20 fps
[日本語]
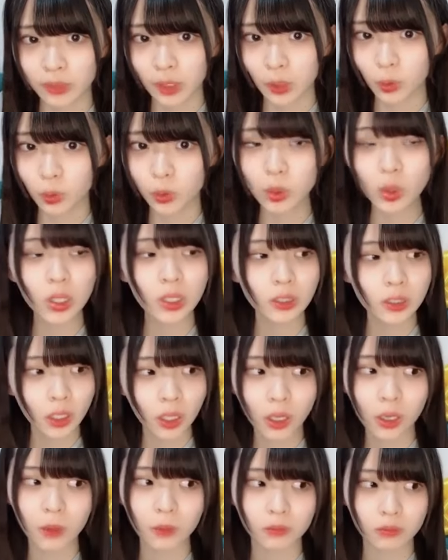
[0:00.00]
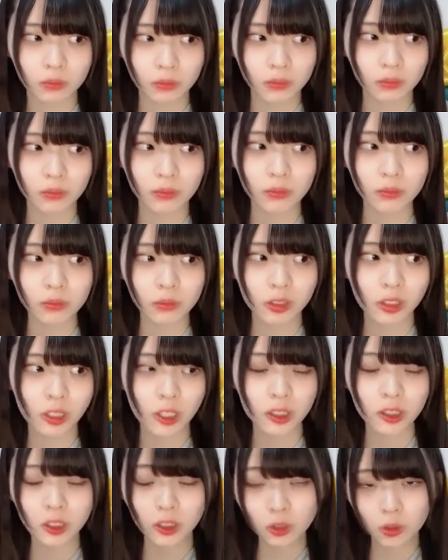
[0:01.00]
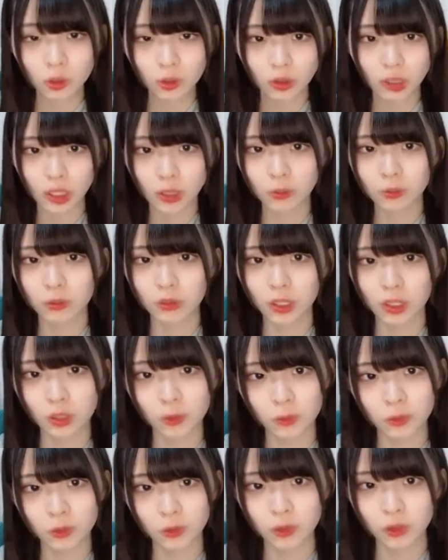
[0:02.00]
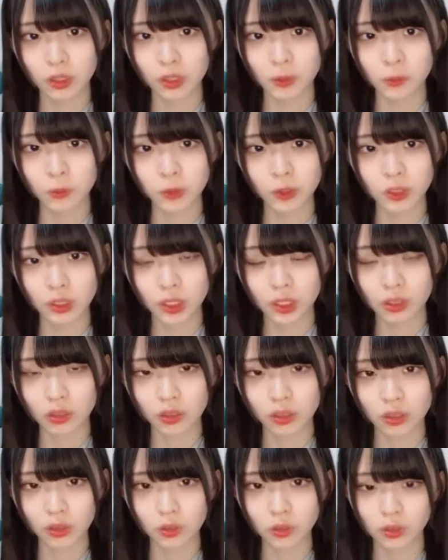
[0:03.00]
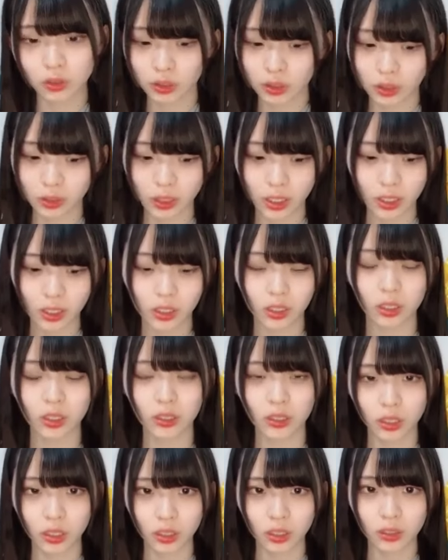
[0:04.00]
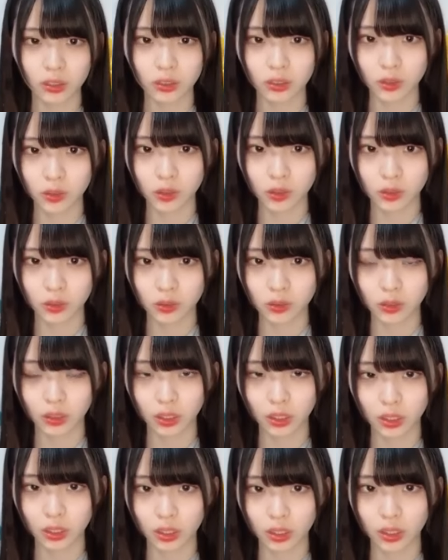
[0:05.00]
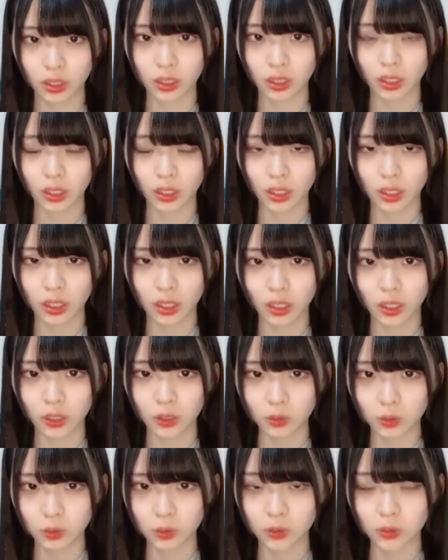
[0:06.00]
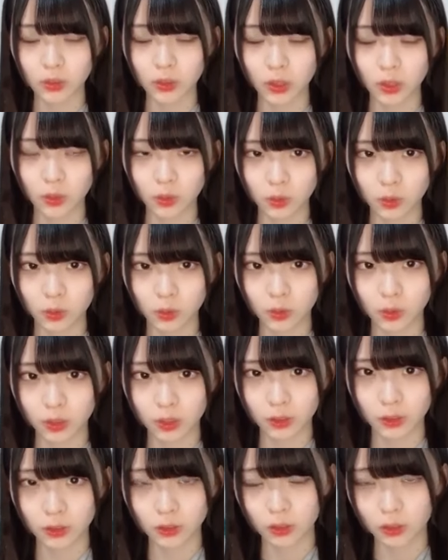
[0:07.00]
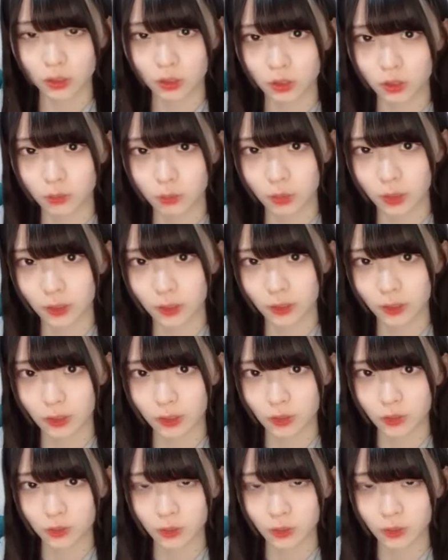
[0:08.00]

てことはさ夏とかは何も何もしないというか特にいないんかなそういう大きいコンサートというかツアーみたいな